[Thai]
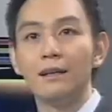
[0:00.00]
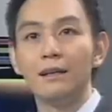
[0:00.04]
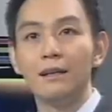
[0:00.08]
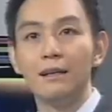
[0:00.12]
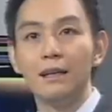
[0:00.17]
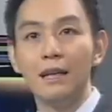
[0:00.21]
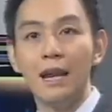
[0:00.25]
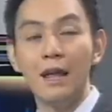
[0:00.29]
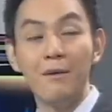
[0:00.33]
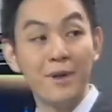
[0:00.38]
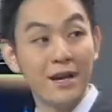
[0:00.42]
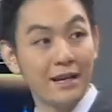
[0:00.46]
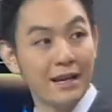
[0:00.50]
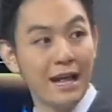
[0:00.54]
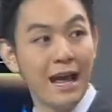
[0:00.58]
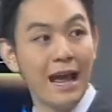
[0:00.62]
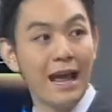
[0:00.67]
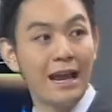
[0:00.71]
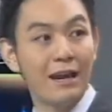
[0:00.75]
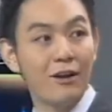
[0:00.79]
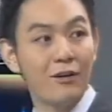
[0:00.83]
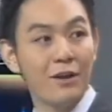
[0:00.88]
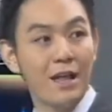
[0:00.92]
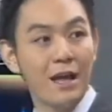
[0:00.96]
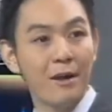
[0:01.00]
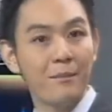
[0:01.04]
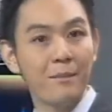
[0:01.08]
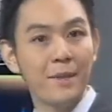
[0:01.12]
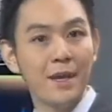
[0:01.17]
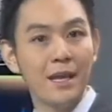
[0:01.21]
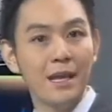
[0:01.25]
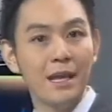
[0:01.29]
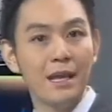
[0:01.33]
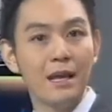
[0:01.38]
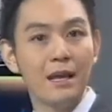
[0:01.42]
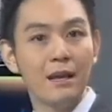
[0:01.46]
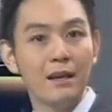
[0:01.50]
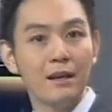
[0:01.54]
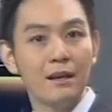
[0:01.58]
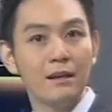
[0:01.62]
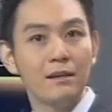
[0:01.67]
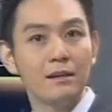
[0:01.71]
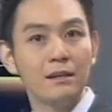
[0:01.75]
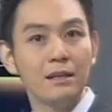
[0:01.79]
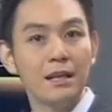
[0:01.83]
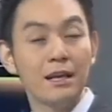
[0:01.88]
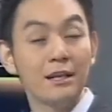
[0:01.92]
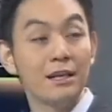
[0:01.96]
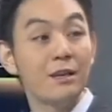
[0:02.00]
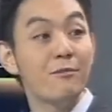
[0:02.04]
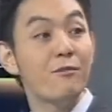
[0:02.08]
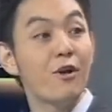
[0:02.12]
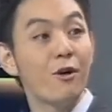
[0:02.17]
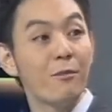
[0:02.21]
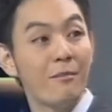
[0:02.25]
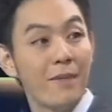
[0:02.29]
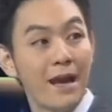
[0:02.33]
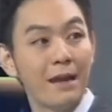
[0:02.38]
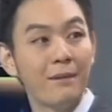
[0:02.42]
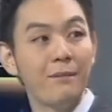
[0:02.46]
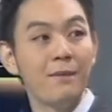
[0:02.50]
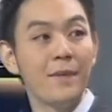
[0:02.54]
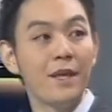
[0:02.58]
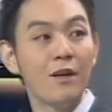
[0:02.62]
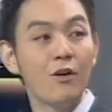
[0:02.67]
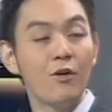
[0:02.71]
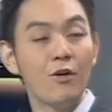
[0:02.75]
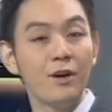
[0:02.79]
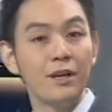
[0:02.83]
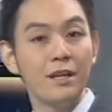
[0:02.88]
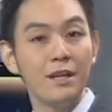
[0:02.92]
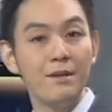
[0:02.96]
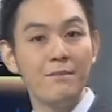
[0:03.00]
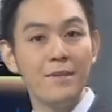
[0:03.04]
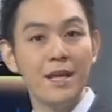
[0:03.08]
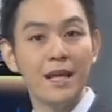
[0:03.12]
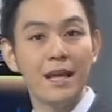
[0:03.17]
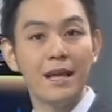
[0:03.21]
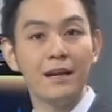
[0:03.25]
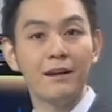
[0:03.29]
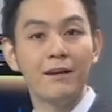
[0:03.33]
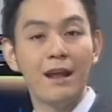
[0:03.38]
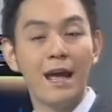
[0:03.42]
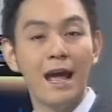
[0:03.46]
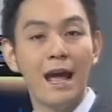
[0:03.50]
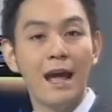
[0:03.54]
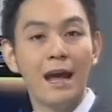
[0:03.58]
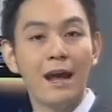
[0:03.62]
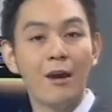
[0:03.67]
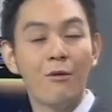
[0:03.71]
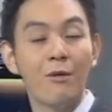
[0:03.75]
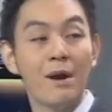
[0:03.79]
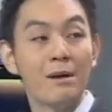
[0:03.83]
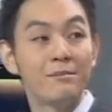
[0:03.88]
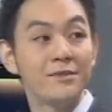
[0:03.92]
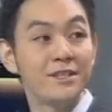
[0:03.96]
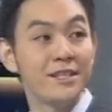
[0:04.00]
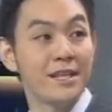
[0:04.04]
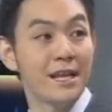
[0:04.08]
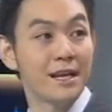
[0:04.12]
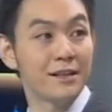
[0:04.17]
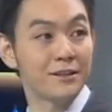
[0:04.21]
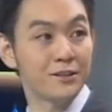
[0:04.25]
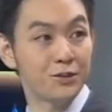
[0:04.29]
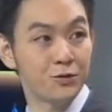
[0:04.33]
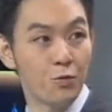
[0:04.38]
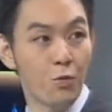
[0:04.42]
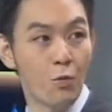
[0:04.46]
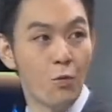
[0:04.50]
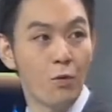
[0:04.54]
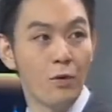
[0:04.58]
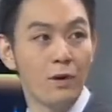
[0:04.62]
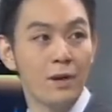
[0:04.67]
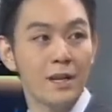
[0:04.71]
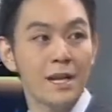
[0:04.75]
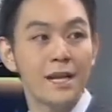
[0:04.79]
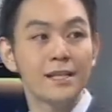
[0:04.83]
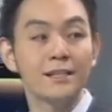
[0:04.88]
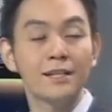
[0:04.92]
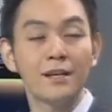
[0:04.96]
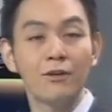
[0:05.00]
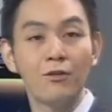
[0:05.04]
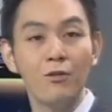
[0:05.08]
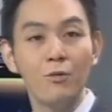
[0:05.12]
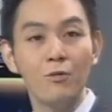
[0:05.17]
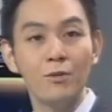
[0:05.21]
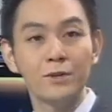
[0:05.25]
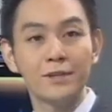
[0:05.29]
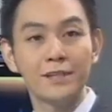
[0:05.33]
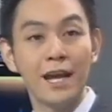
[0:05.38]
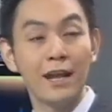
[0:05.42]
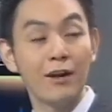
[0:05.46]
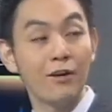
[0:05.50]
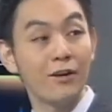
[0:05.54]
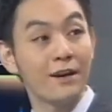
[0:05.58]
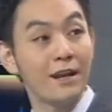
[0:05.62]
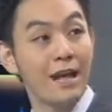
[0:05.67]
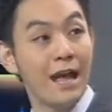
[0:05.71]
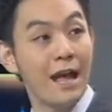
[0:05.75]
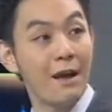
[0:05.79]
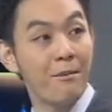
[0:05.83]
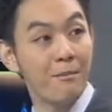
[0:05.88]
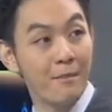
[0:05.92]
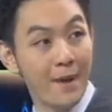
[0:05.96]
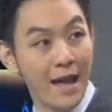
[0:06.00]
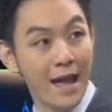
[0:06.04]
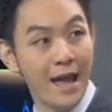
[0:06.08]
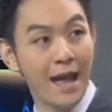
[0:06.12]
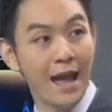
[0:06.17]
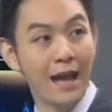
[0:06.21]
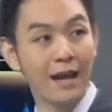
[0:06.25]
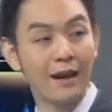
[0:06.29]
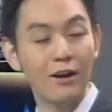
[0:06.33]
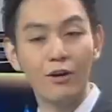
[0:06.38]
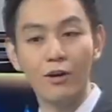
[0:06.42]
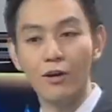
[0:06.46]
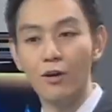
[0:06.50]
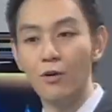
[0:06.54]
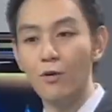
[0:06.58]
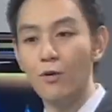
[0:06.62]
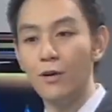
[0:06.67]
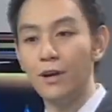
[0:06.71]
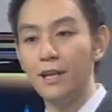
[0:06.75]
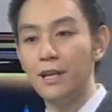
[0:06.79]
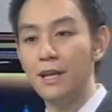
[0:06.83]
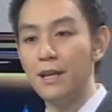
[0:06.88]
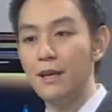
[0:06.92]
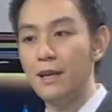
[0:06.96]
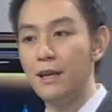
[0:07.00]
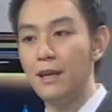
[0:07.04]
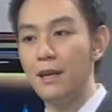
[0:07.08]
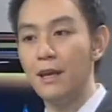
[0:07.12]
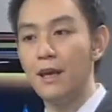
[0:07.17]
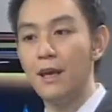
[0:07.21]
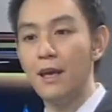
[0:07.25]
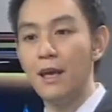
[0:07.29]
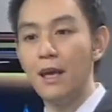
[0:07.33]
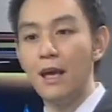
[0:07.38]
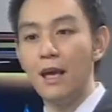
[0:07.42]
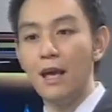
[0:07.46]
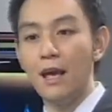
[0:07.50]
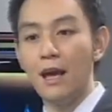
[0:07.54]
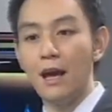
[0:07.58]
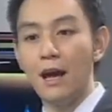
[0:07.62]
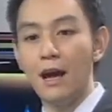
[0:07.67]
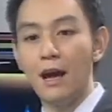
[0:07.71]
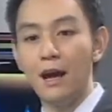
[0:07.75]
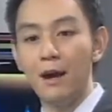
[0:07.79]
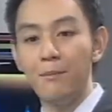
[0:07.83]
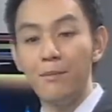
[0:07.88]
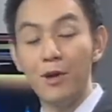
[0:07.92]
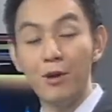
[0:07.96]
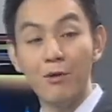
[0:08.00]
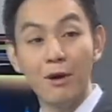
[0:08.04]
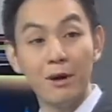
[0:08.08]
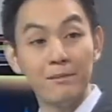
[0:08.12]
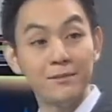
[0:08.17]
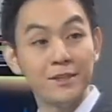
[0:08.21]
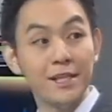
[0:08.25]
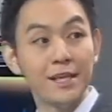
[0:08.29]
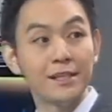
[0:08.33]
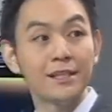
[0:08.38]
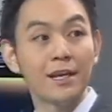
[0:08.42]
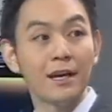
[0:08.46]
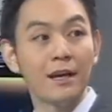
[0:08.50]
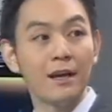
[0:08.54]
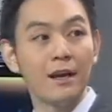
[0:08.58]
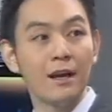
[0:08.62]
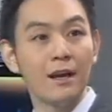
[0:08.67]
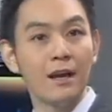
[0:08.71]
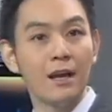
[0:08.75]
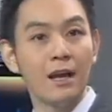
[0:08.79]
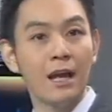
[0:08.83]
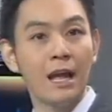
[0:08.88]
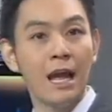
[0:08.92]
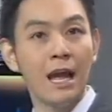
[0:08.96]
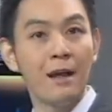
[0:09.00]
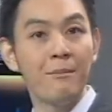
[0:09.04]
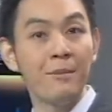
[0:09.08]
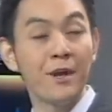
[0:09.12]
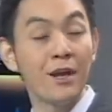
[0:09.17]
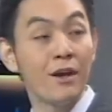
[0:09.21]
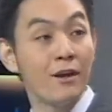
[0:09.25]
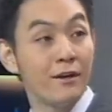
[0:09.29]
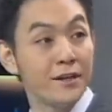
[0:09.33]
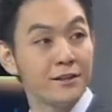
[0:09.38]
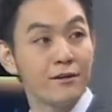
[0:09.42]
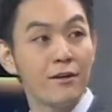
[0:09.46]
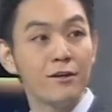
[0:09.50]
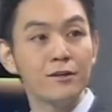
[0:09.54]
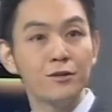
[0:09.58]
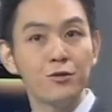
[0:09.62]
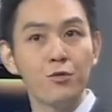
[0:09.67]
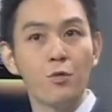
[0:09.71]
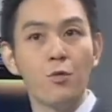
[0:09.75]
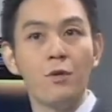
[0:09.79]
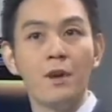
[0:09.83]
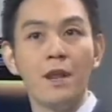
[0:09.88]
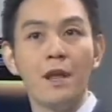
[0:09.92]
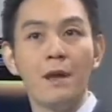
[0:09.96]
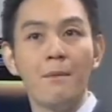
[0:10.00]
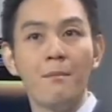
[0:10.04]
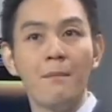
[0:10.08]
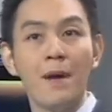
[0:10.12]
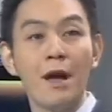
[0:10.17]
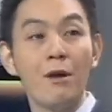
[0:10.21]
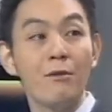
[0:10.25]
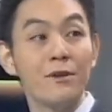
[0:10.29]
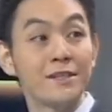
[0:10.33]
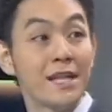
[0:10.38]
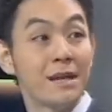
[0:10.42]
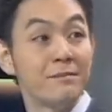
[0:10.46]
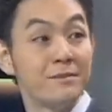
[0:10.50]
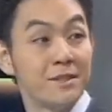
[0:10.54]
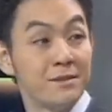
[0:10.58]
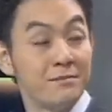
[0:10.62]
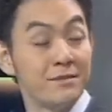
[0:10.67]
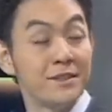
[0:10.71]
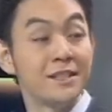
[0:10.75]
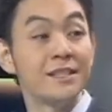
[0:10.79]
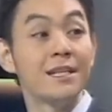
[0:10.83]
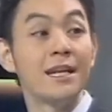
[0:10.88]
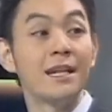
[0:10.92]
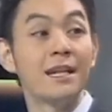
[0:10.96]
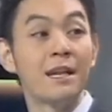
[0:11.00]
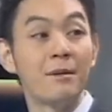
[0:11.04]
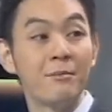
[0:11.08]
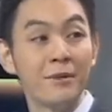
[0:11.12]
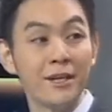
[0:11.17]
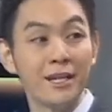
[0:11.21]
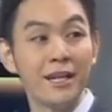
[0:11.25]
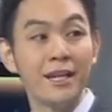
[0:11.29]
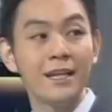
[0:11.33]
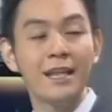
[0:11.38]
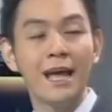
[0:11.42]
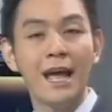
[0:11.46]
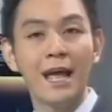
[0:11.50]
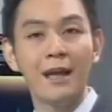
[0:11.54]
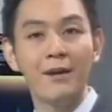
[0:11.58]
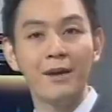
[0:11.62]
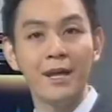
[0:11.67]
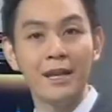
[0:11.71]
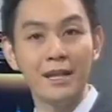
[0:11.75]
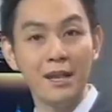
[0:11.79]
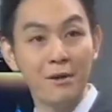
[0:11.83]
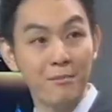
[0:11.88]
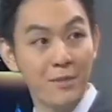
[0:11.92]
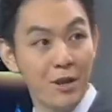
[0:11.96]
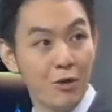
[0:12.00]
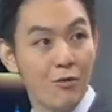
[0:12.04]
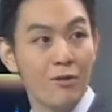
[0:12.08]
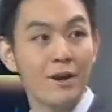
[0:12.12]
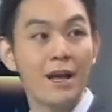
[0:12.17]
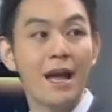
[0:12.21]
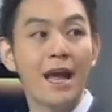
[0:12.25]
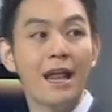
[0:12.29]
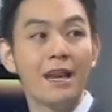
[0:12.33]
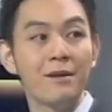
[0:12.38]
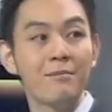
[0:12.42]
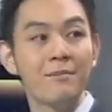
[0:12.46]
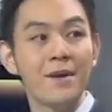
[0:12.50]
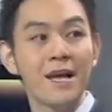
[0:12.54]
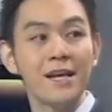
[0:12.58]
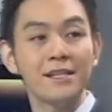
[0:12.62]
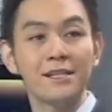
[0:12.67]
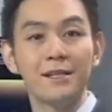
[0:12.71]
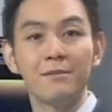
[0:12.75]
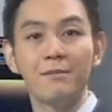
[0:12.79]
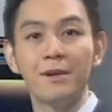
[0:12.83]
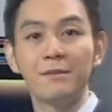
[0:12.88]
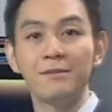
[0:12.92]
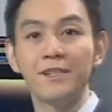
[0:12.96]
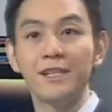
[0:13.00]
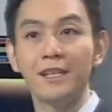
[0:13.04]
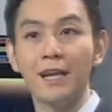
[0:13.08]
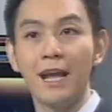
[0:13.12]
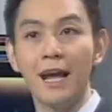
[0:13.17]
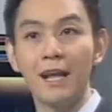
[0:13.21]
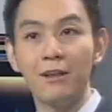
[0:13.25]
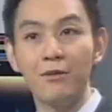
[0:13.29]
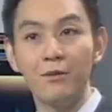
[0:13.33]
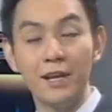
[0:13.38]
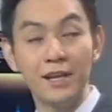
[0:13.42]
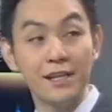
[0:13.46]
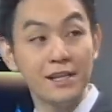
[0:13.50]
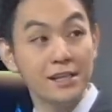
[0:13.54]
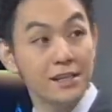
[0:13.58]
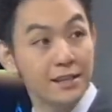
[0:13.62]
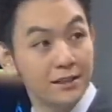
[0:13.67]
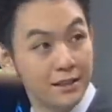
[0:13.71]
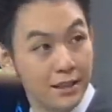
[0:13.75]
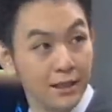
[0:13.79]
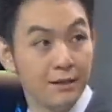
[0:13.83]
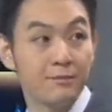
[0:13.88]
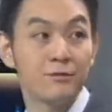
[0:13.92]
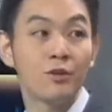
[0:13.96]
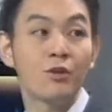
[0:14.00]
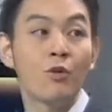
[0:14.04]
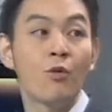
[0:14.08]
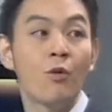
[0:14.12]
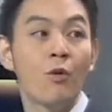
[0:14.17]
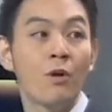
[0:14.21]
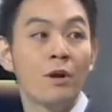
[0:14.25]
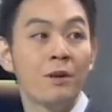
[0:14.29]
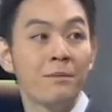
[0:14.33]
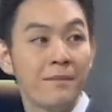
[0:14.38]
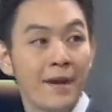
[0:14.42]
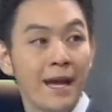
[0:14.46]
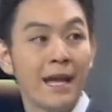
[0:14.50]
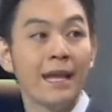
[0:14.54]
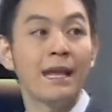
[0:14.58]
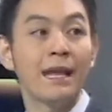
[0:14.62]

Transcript: ในเมืองไทยเรายังมีอย่างที่บอกไป มีคนที่มีอัตราความเสี่ยงสูงเนี่ยจากโรคหัวใจค่อนข้างมาก แล้วก็คนที่มีความเสี่ยงจากการมีคอเลสเตอรอลสูงเนี่ยมากกว่า 30%ในประเทศไทยนั้นยังมีโอกาสอีกมากสำหรับสินค้าตัวนี้ที่จะเติบโตขึ้นไป